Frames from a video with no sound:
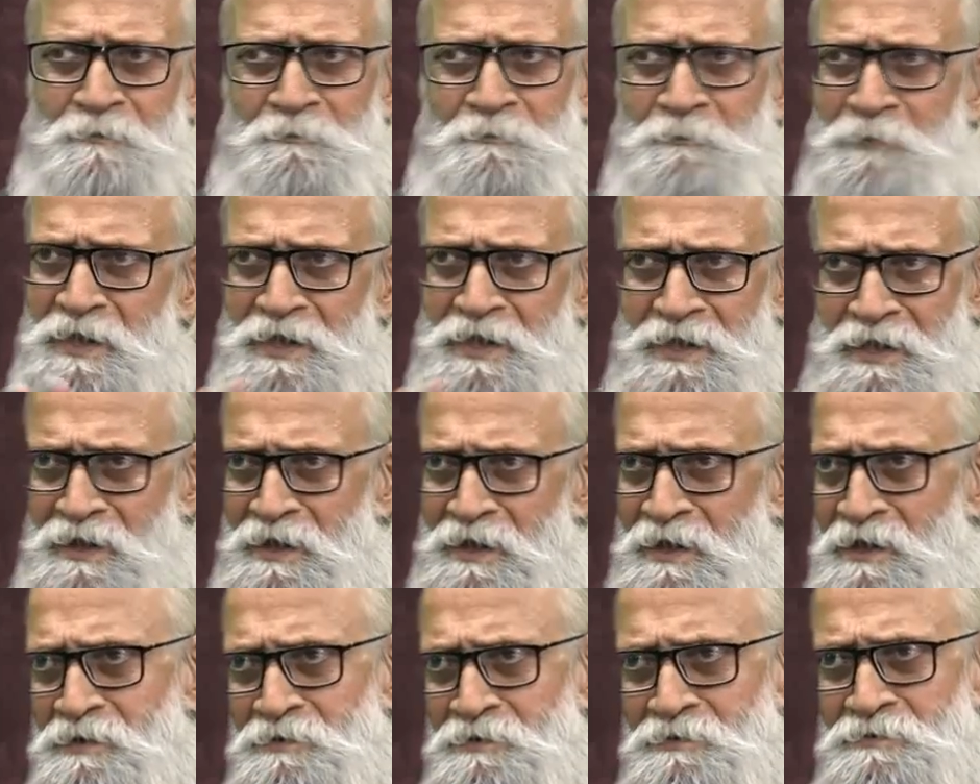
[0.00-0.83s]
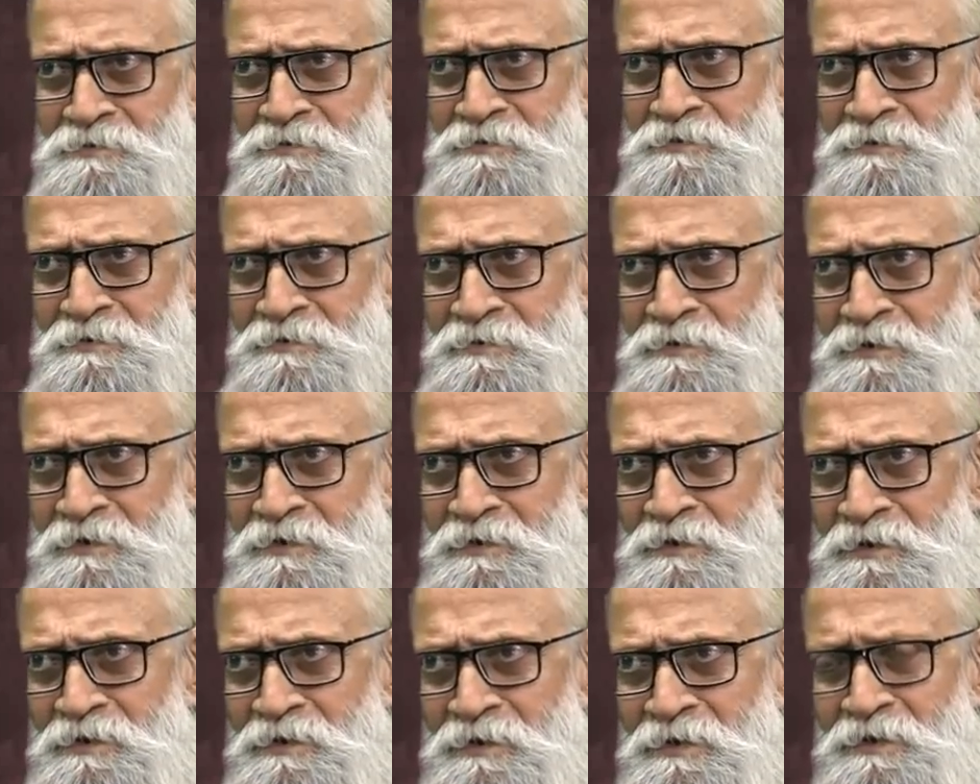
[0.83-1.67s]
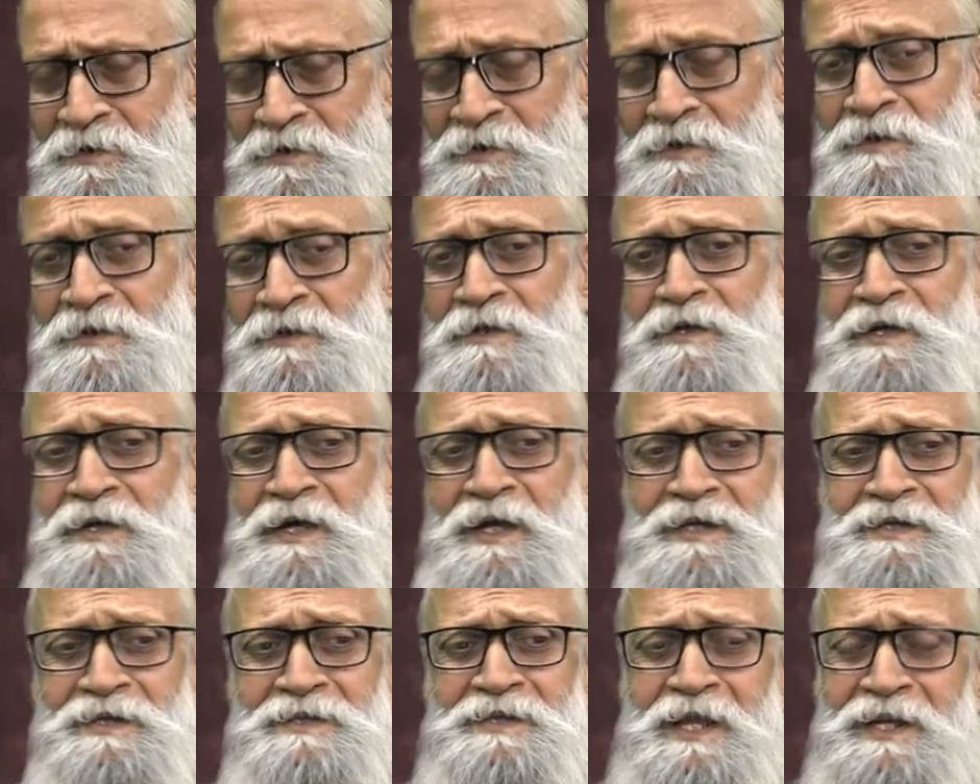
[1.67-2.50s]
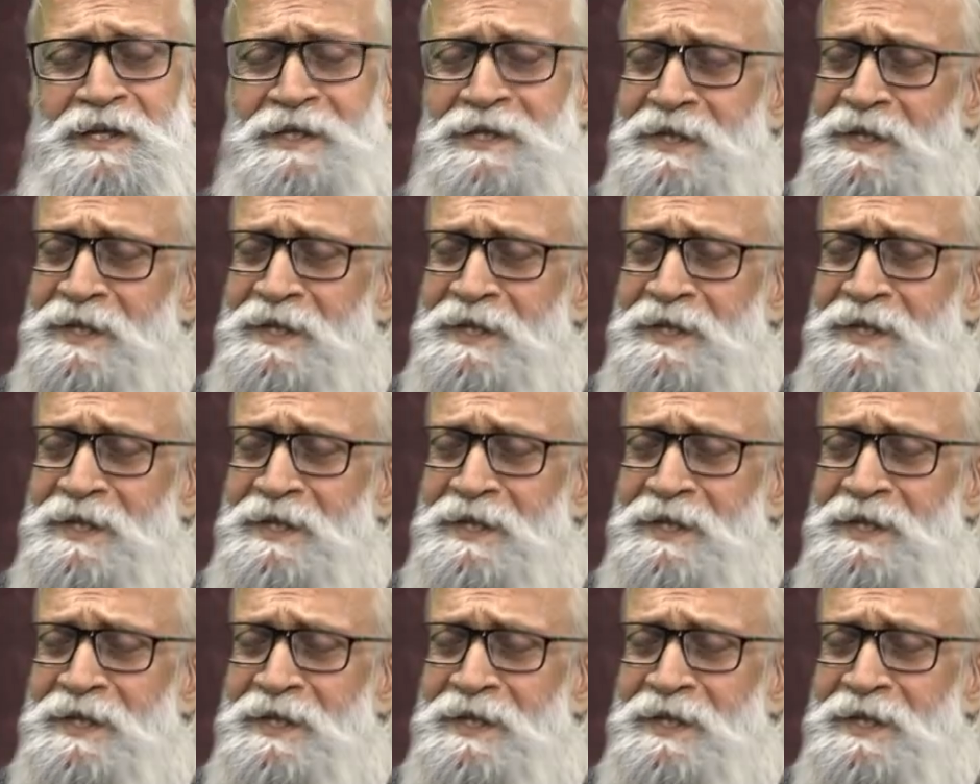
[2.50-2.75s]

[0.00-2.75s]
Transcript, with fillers: అది తప్పని నేను అన్న కానీ